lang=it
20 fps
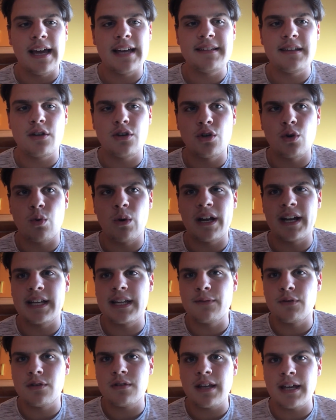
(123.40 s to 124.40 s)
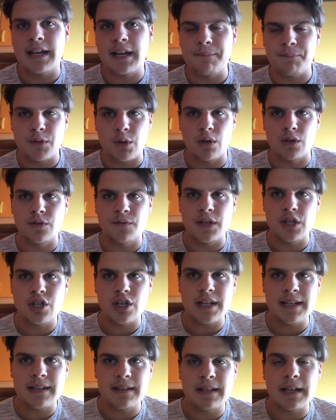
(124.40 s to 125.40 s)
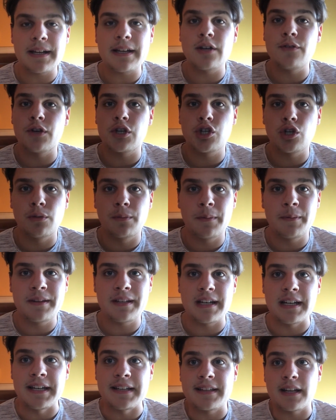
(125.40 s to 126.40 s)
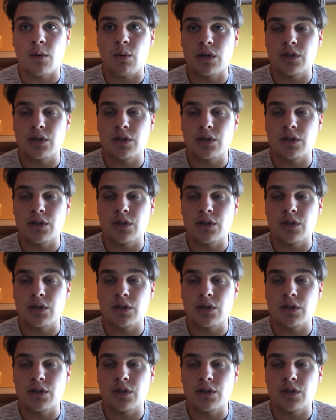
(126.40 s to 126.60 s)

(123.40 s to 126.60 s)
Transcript: e dicono quel che devono dire. Quando vince l'Inter io faccio i complimenti all'Inter,